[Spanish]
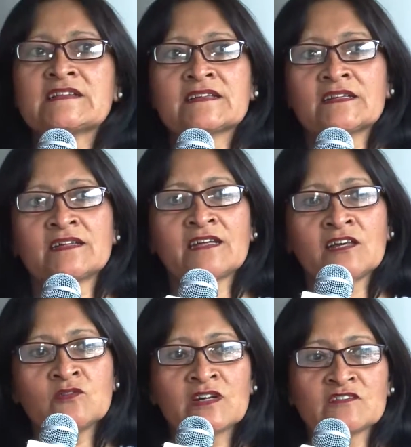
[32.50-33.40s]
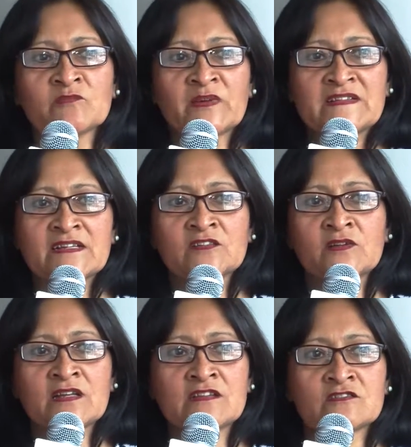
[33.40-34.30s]
Secretaría de Educación, pensando
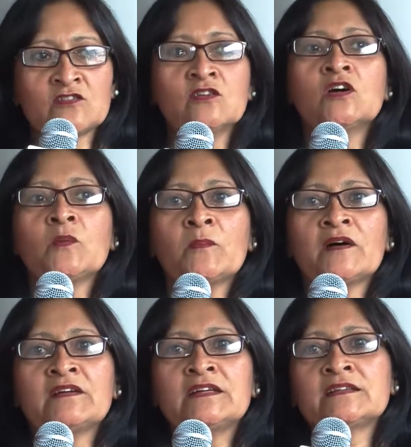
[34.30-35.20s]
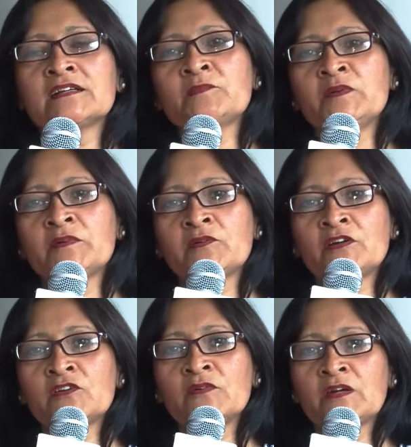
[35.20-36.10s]
en esto, va a habilitar el primero
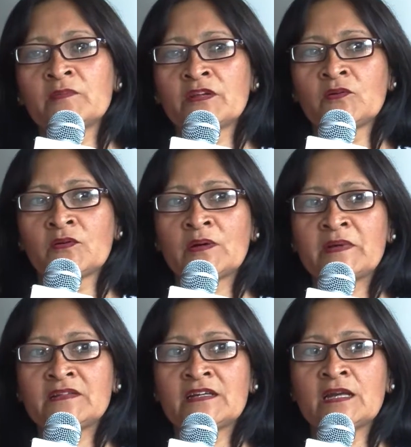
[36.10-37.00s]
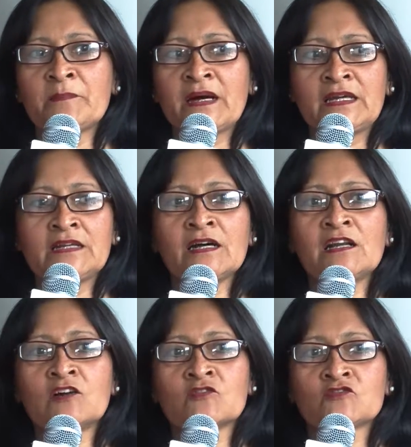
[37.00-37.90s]
de noviembre nuevamente en la página
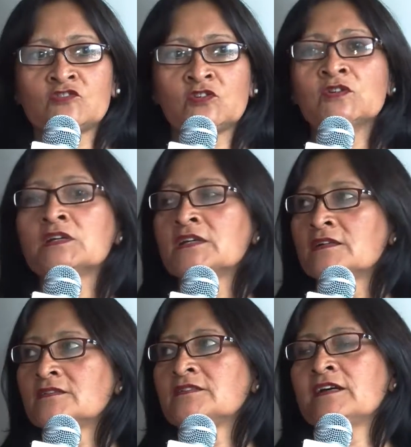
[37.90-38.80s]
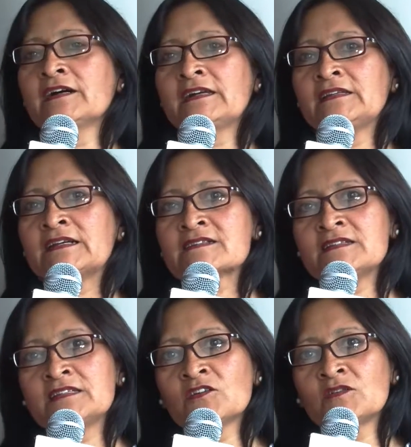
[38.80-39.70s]
la opción de agendar
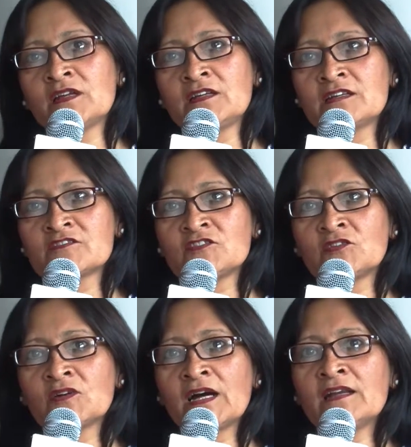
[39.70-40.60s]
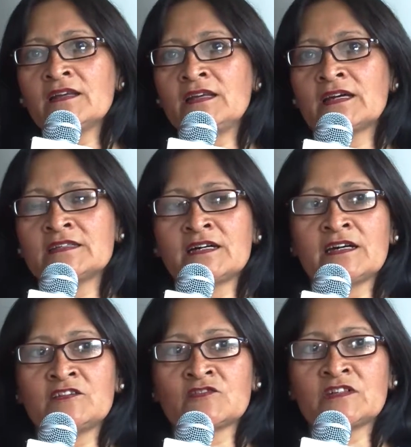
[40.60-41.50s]
cita con la dirección local y
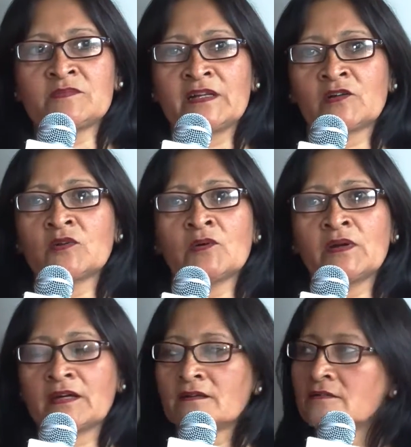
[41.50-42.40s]
allá ellos les van a colaborar.